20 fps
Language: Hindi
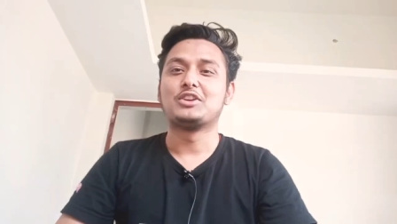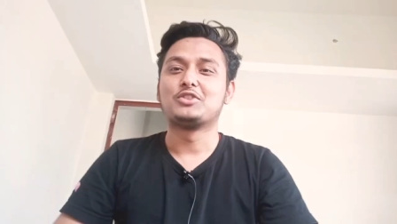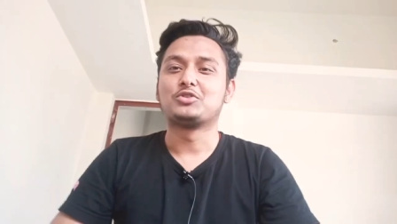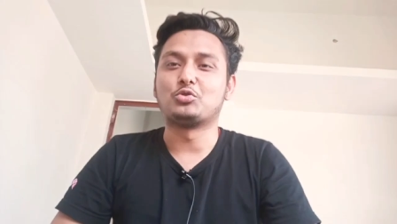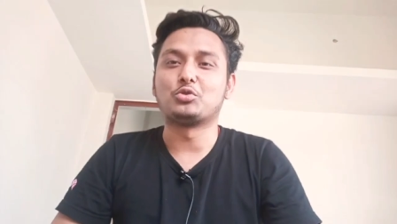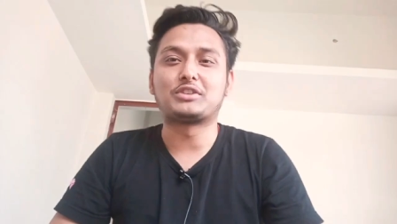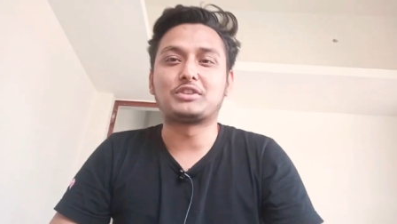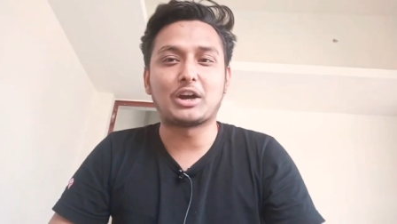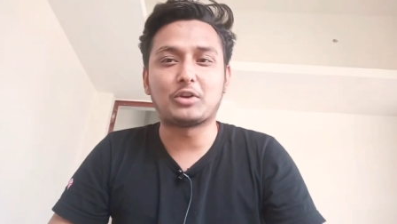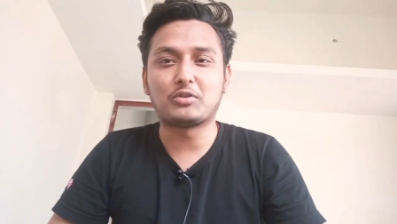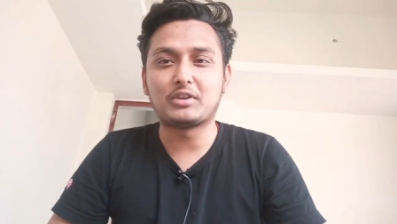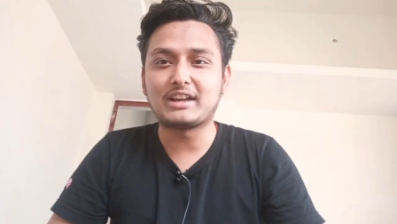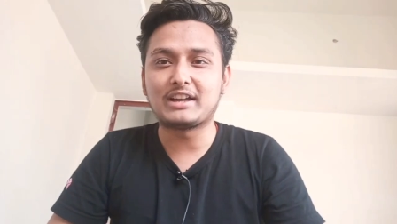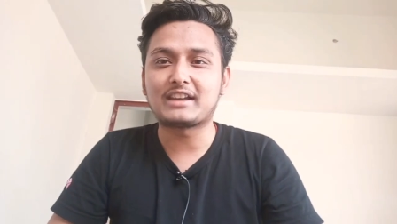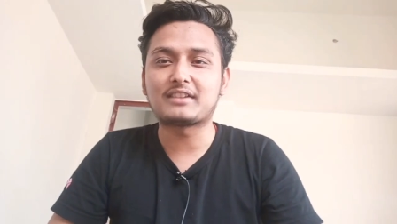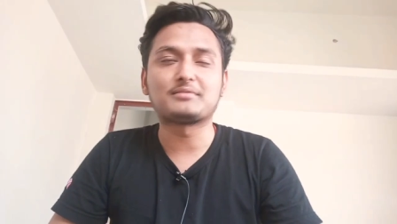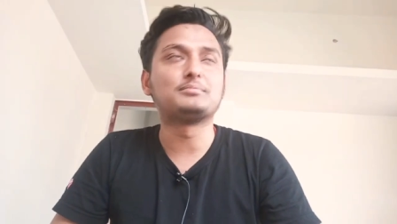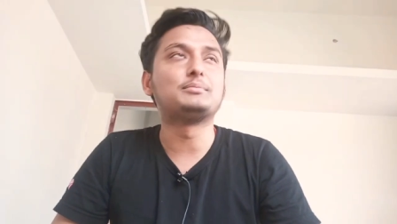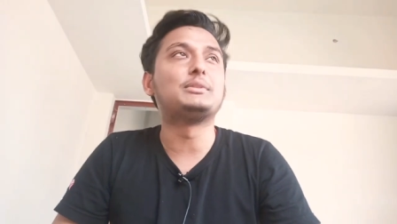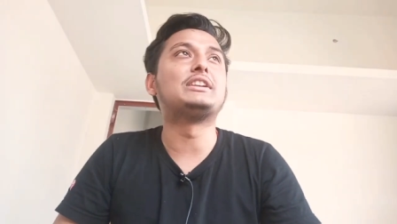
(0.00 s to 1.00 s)
तो क्या हुआ यार
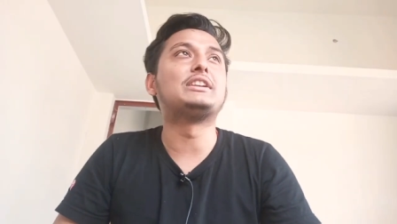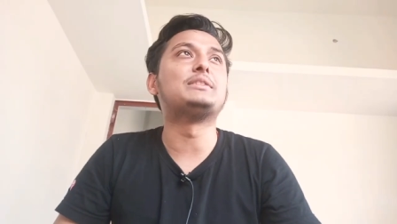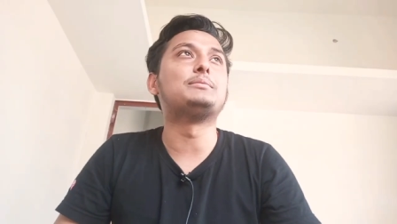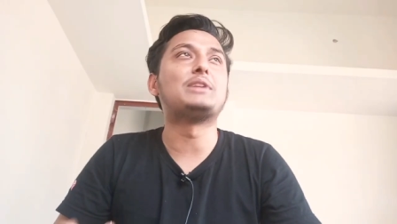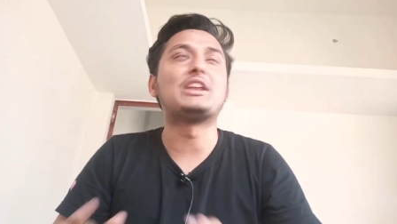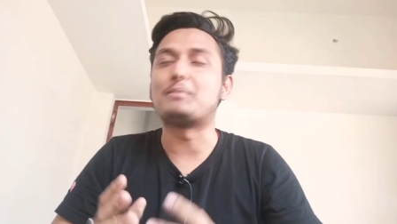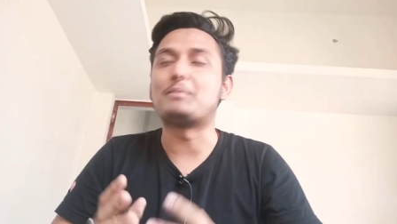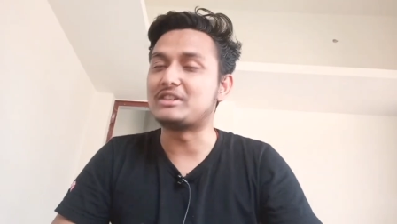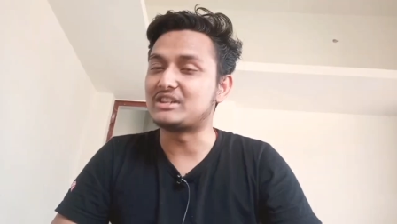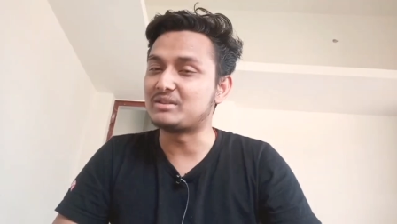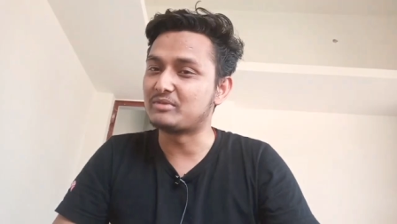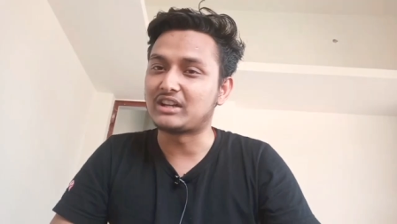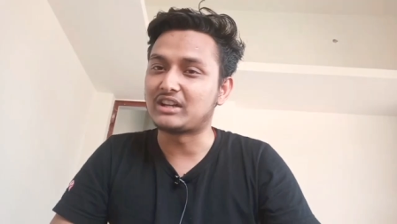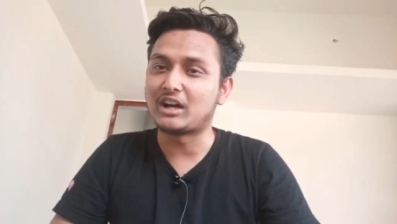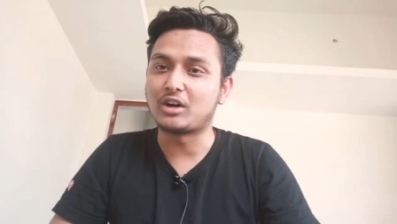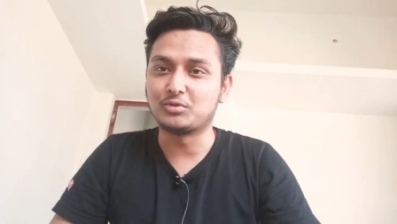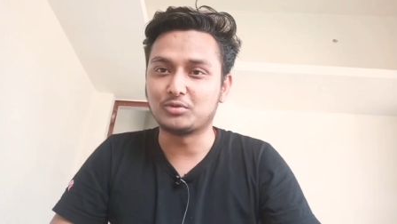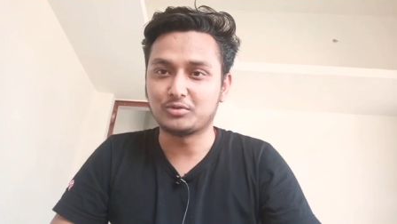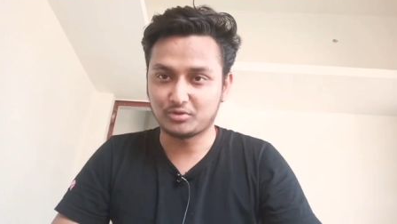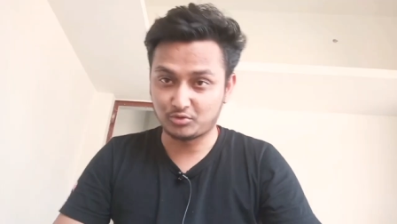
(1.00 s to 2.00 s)
मेरे मेरे पीजी में था
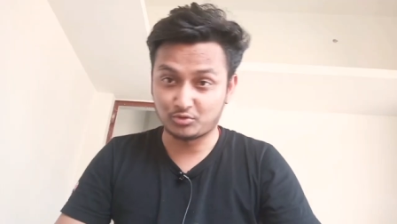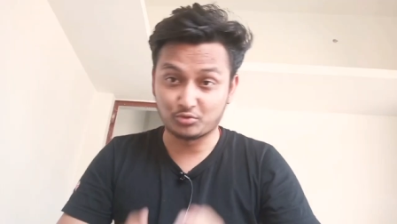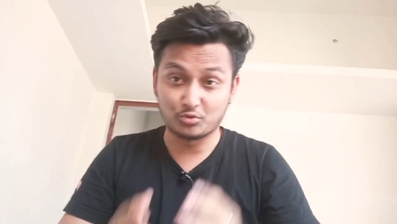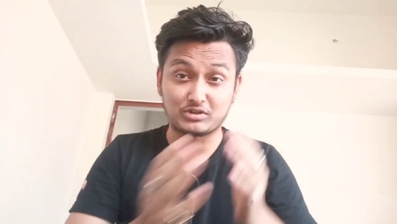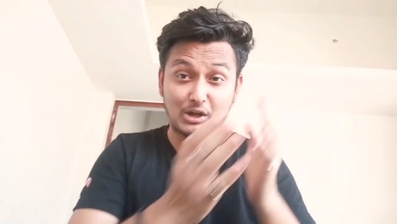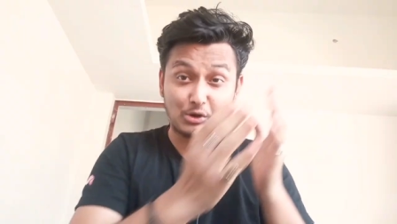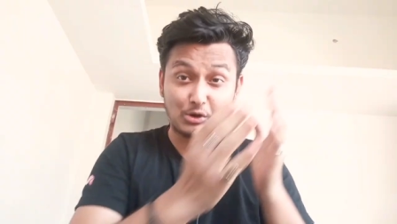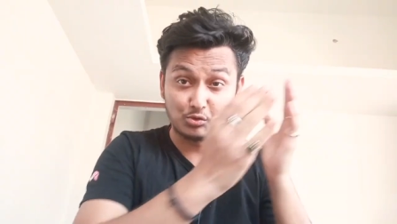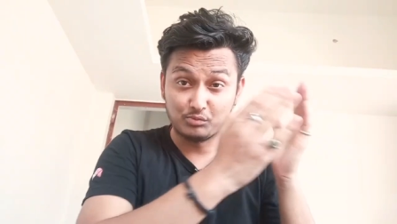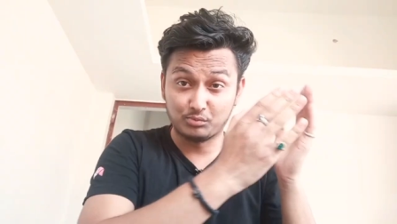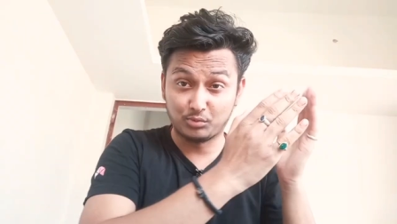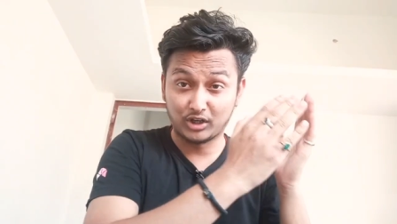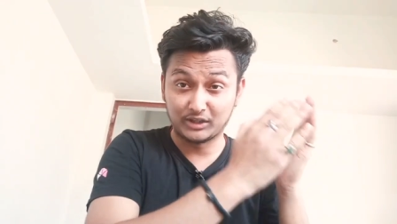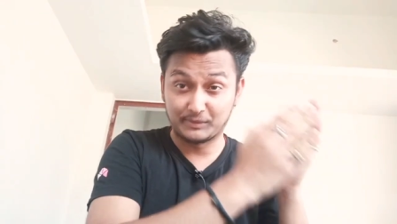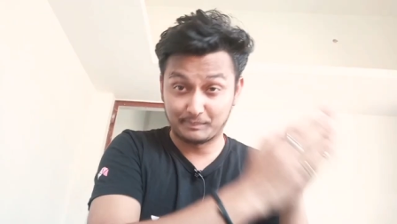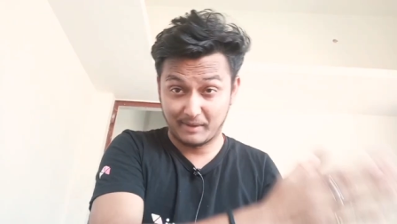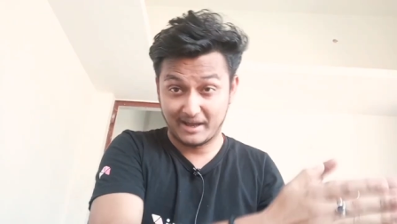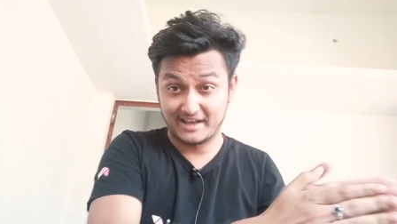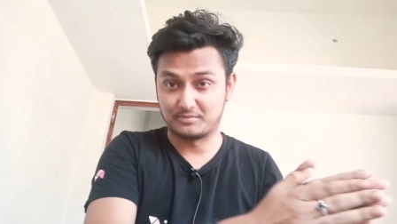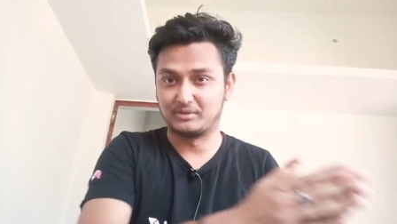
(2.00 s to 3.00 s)
वो तो उसका रूम बहुत
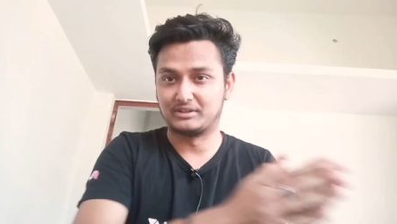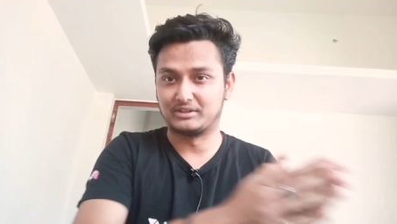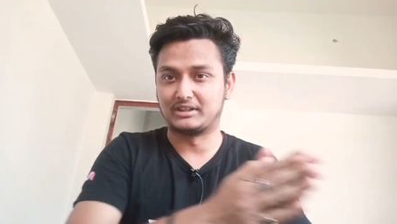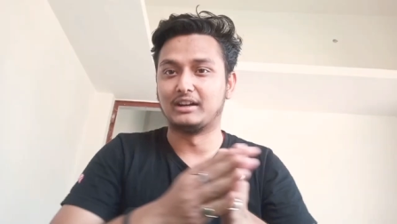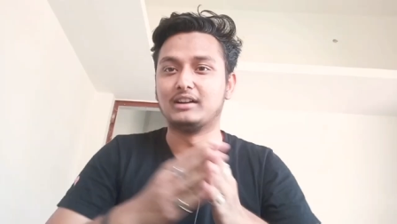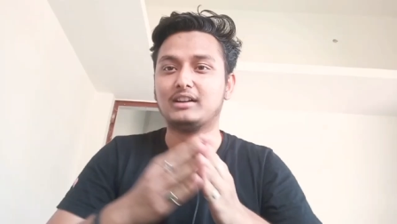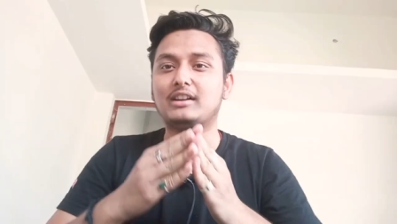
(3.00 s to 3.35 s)
पास में था